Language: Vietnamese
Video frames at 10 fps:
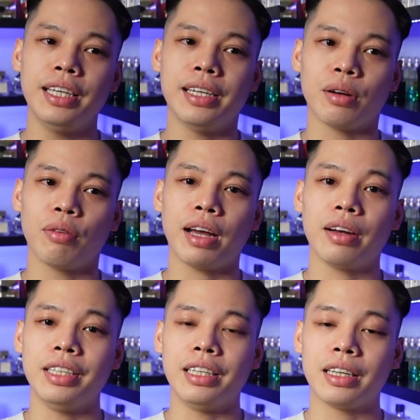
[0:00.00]
nhìn thì có
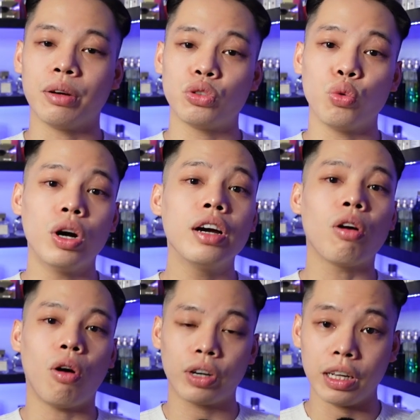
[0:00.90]
vẻ nhìn kiểu chú hơi
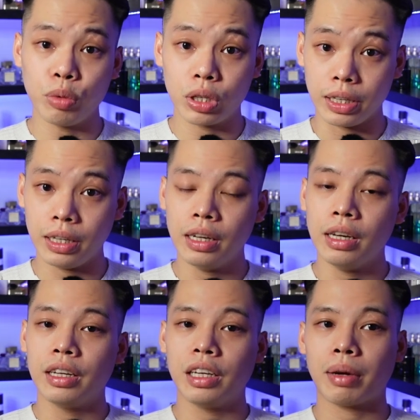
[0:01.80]
khó tính một tí
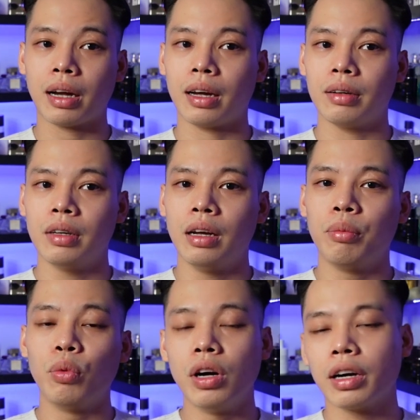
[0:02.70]
nhưng mà
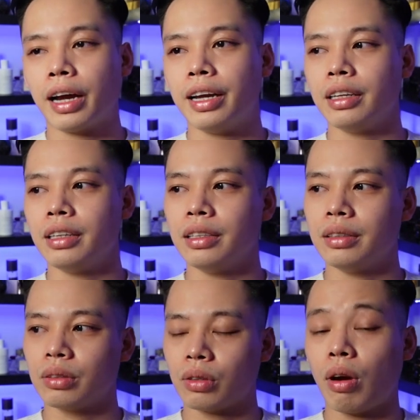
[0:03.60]
mùi hương này
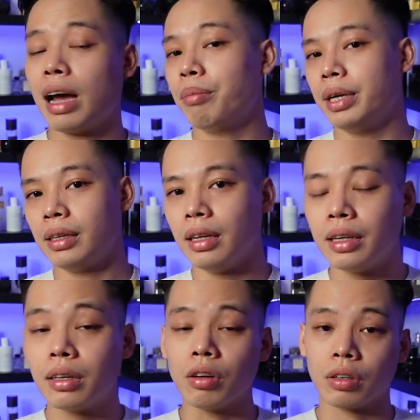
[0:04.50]
thì nó làm mình
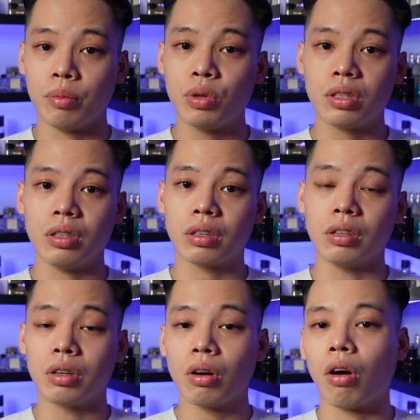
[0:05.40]
liên tưởng tới một sự
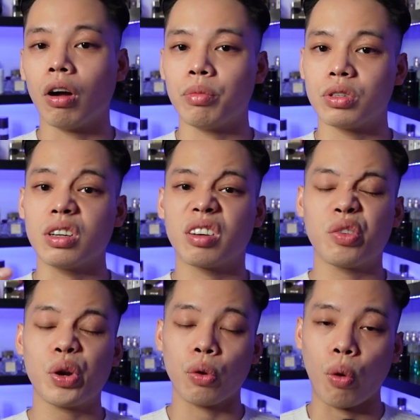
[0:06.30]
cứng cỏi một sự
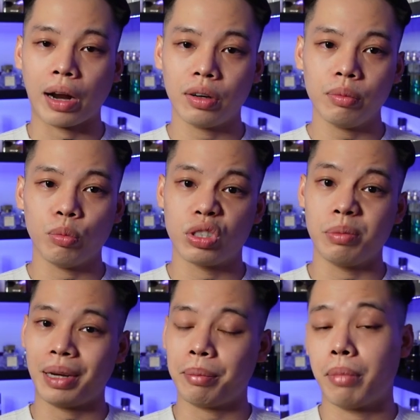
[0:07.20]
quyết đoán một
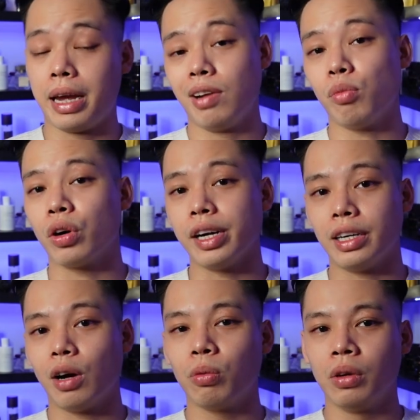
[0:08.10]
sự mạnh mẽ của một người
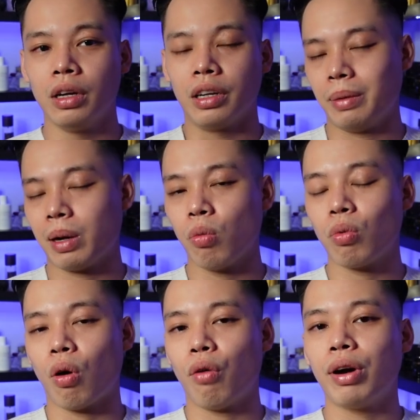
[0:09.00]
đàn ông nhưng mà
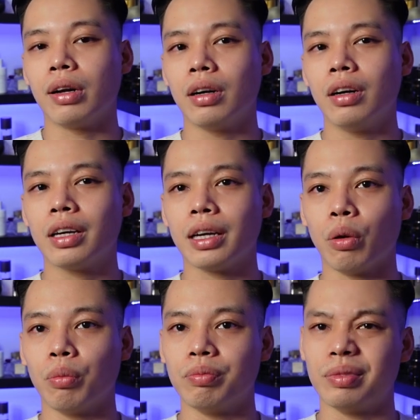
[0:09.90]
cũng có phần hơi
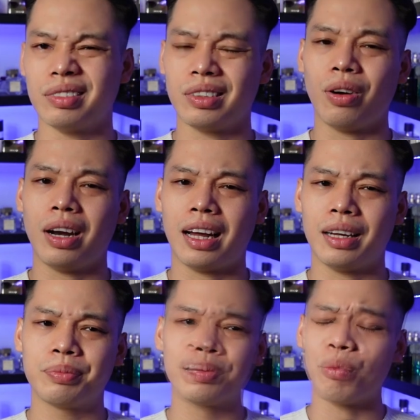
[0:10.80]
kiểu gọi
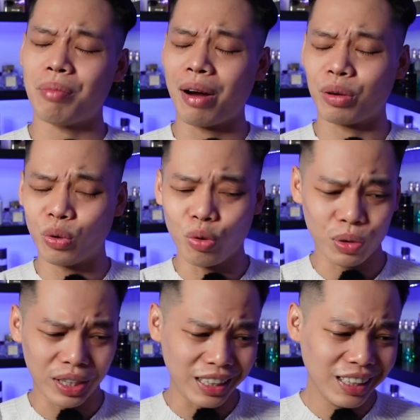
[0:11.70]
là kiểu bảo thủ
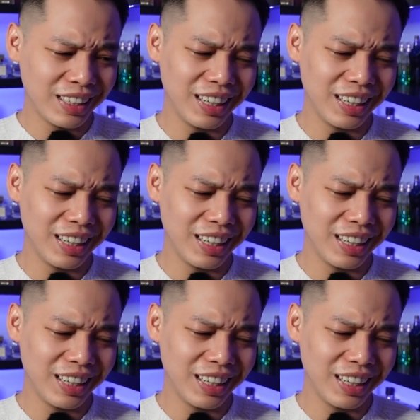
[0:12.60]
một tí